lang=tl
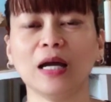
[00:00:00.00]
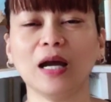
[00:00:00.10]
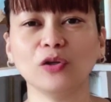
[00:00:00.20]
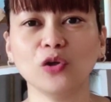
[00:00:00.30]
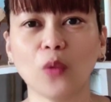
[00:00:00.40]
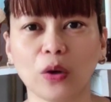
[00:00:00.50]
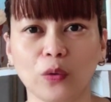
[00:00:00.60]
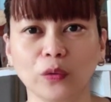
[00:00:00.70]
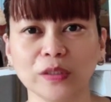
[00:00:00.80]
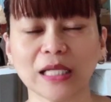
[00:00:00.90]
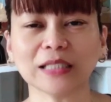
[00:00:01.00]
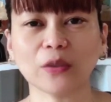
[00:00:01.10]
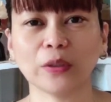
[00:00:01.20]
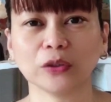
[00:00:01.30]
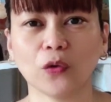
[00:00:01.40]
ang kaluluwa ko sa
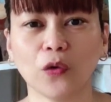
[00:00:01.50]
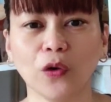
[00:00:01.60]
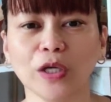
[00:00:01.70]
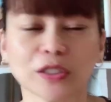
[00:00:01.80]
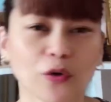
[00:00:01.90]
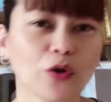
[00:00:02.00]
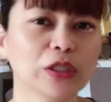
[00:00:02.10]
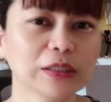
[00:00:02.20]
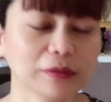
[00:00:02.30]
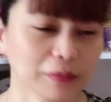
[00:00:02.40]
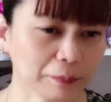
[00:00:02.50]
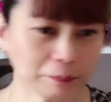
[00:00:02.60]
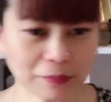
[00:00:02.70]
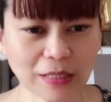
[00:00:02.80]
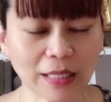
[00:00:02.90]
katawan ko. So,
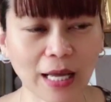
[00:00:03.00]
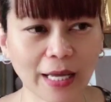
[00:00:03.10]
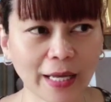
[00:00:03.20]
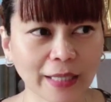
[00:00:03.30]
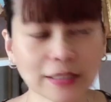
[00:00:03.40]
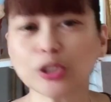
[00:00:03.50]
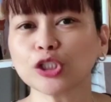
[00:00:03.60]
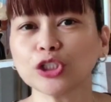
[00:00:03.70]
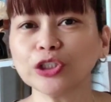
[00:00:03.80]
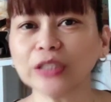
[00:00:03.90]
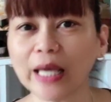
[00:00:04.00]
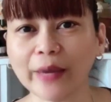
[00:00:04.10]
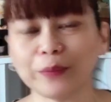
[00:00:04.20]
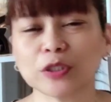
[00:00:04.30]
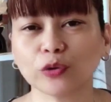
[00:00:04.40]
uh, sa susunod na
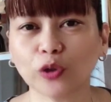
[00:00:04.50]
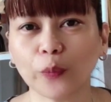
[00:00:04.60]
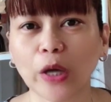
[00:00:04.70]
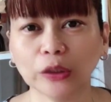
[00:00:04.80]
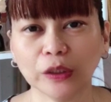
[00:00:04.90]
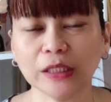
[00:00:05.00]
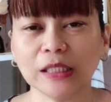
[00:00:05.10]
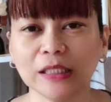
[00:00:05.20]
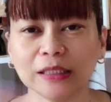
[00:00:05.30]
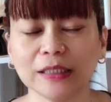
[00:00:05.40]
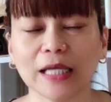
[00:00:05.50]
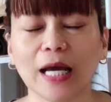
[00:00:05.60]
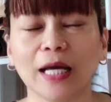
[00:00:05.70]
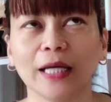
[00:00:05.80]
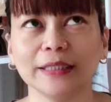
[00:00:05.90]
episode ko po, ano, i,
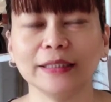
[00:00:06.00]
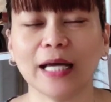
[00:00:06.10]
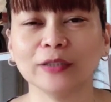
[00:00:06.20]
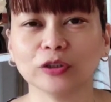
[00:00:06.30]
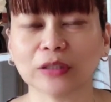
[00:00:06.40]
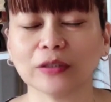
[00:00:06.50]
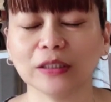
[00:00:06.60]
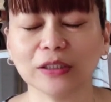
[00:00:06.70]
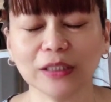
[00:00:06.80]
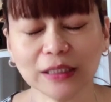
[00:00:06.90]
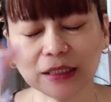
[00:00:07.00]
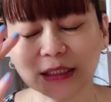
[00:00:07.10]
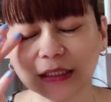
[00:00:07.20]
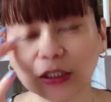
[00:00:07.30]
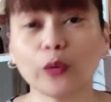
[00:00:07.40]
uh, ah, i ano tawag dito,
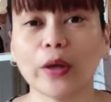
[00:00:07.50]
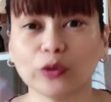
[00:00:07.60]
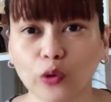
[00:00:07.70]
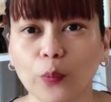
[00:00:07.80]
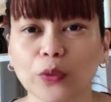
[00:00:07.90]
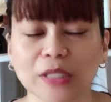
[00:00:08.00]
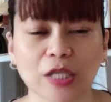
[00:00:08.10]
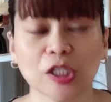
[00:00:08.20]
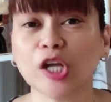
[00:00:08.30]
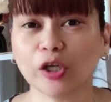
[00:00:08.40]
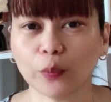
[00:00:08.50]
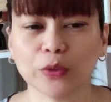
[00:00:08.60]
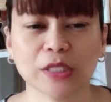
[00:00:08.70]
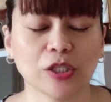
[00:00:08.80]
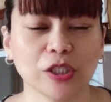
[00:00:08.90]
ikikwento ko po sa inyo, share ko po
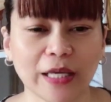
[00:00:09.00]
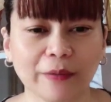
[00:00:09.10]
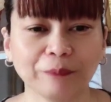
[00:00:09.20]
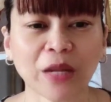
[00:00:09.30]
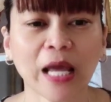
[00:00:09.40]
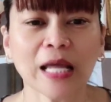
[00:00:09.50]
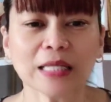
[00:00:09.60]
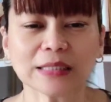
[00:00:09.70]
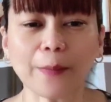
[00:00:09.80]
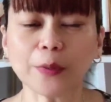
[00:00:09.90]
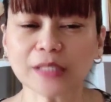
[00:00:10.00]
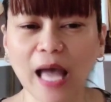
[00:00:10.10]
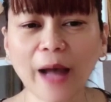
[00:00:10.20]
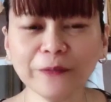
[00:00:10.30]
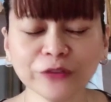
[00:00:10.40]
sa inyo yan. Tapos,
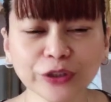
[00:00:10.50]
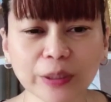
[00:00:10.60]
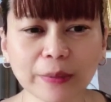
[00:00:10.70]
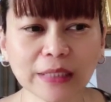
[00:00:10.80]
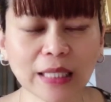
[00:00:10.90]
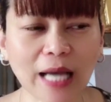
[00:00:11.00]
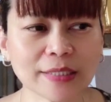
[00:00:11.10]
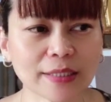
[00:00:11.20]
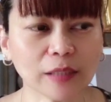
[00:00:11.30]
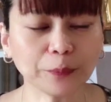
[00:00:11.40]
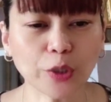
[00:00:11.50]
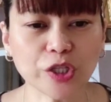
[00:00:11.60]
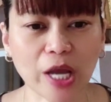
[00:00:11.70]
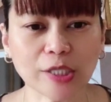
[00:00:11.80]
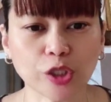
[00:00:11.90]
after naman ng astral
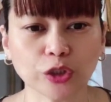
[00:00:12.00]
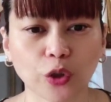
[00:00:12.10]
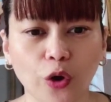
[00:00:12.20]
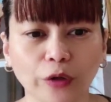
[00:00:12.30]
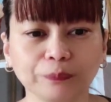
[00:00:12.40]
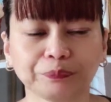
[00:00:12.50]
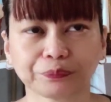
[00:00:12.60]
projection ko,